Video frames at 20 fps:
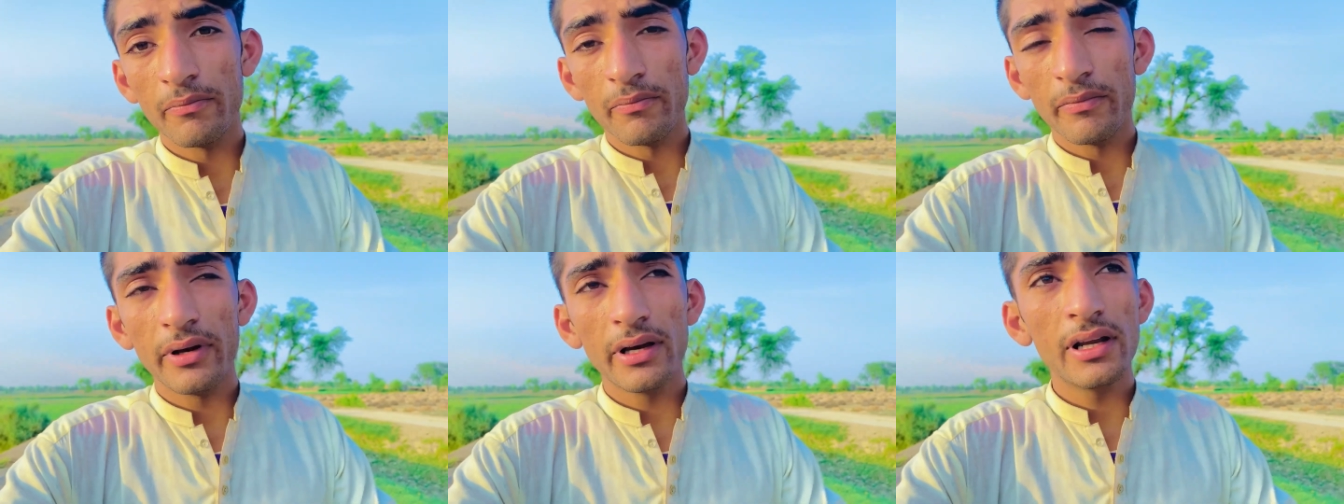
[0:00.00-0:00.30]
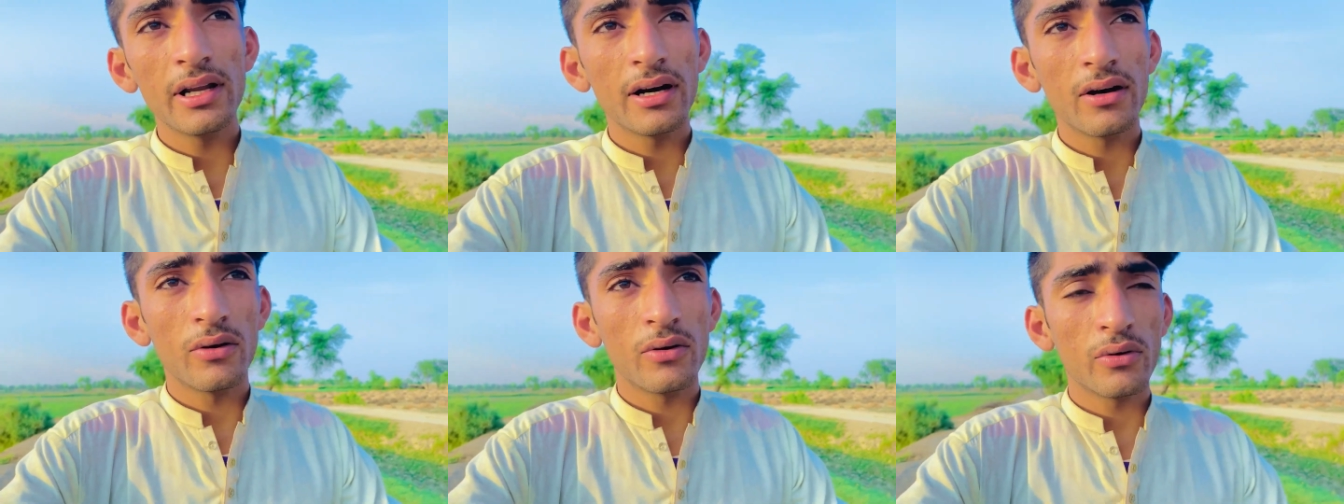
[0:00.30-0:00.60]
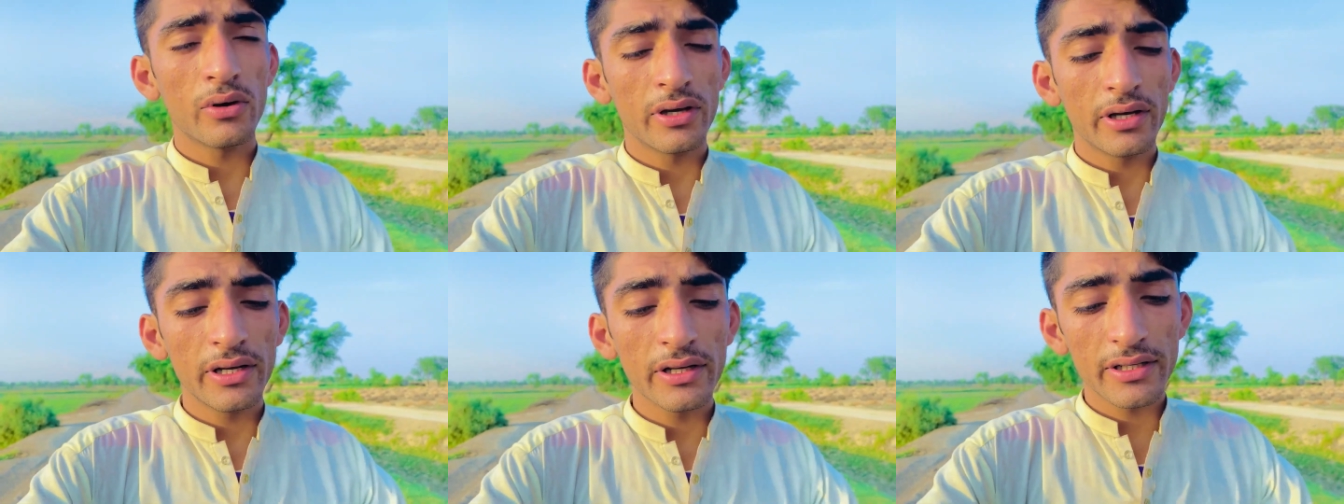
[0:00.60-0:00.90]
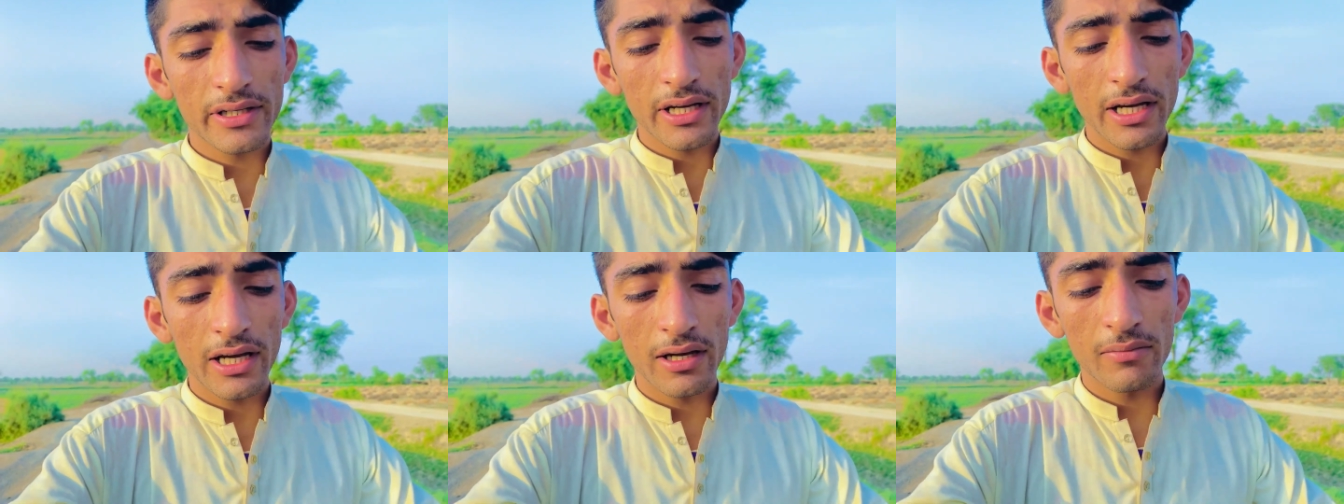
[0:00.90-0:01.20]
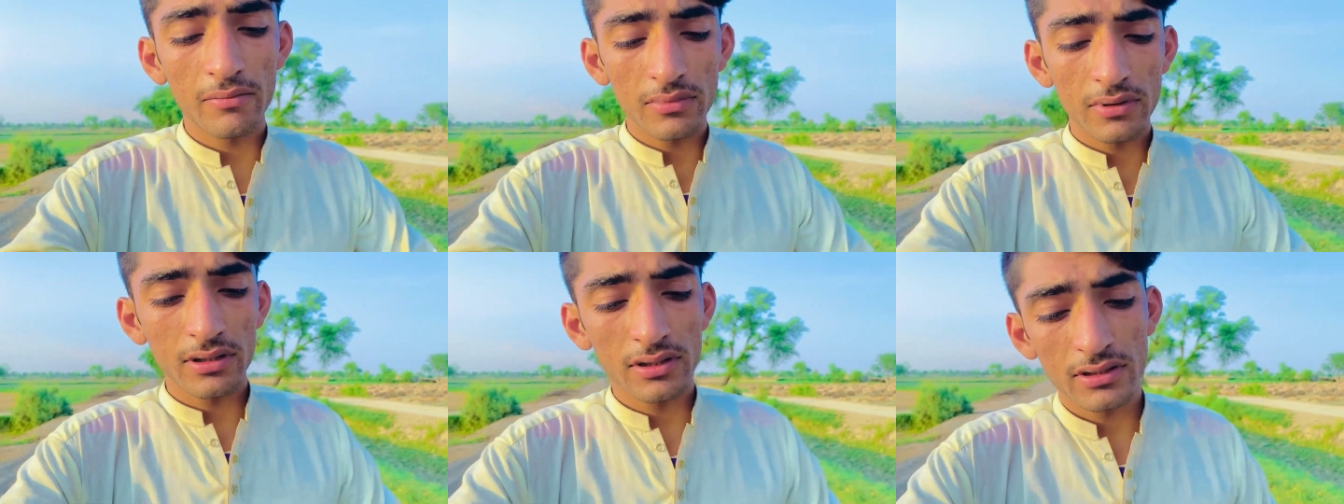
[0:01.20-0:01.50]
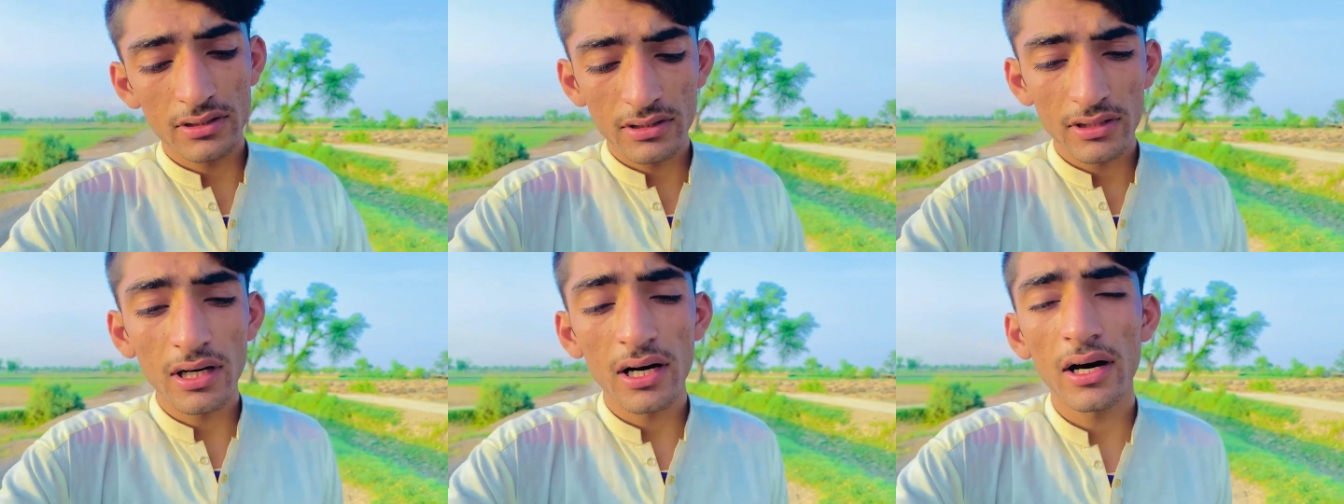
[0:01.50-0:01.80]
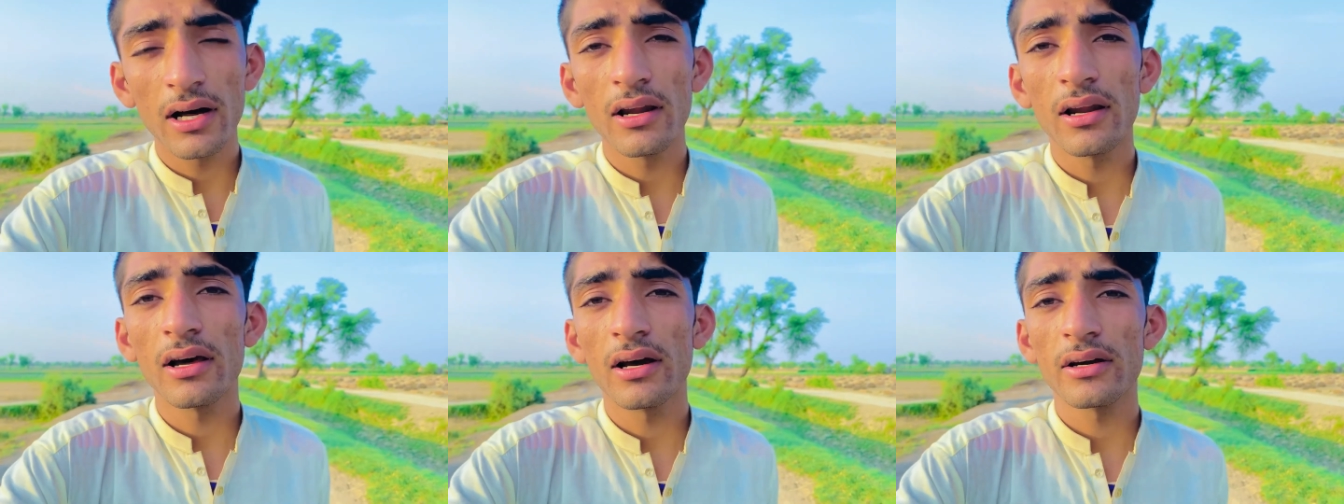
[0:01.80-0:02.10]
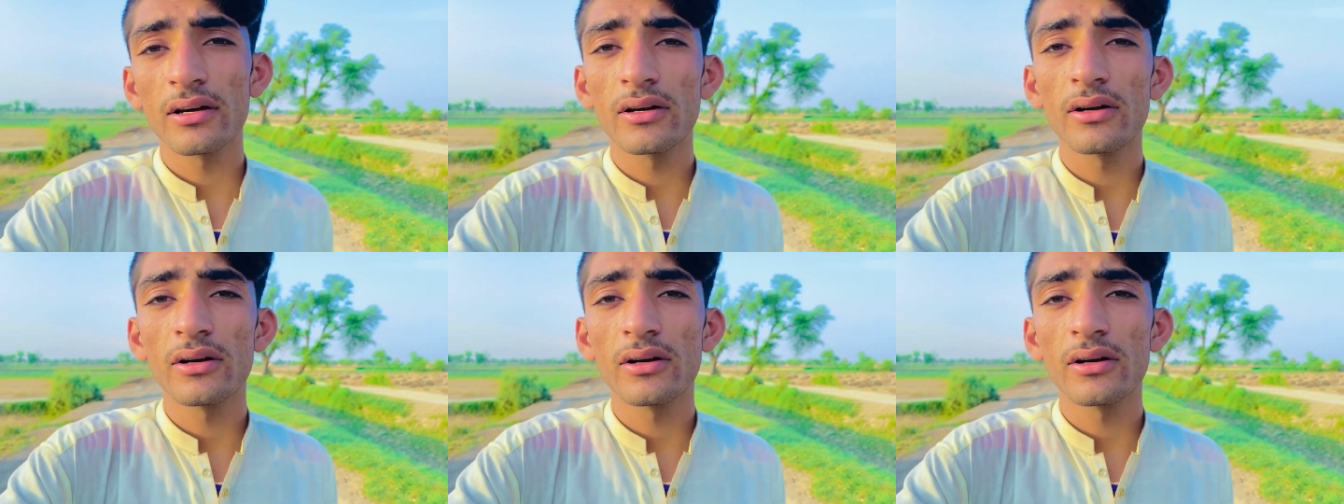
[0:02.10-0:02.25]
मेरा हूँ ही टाइम दह लाख